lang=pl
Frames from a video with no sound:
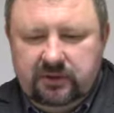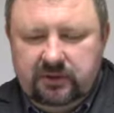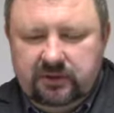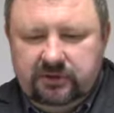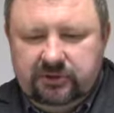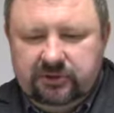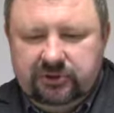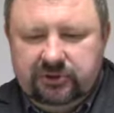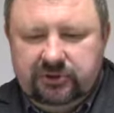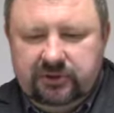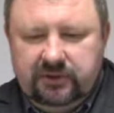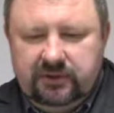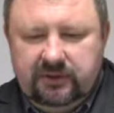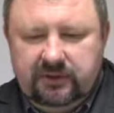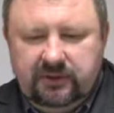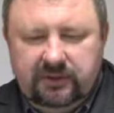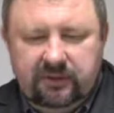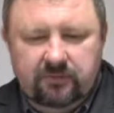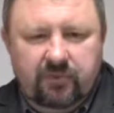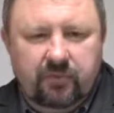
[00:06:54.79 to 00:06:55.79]
e, że
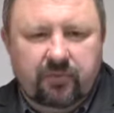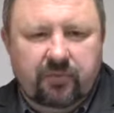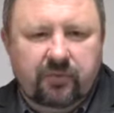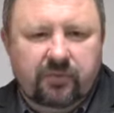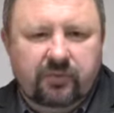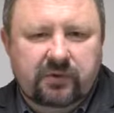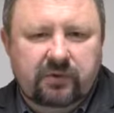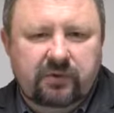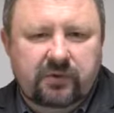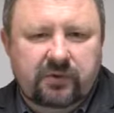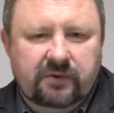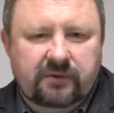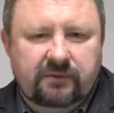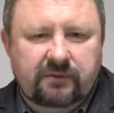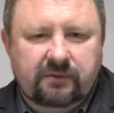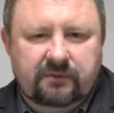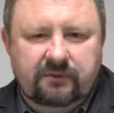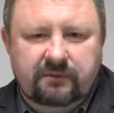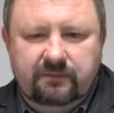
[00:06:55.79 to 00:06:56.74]
popełniły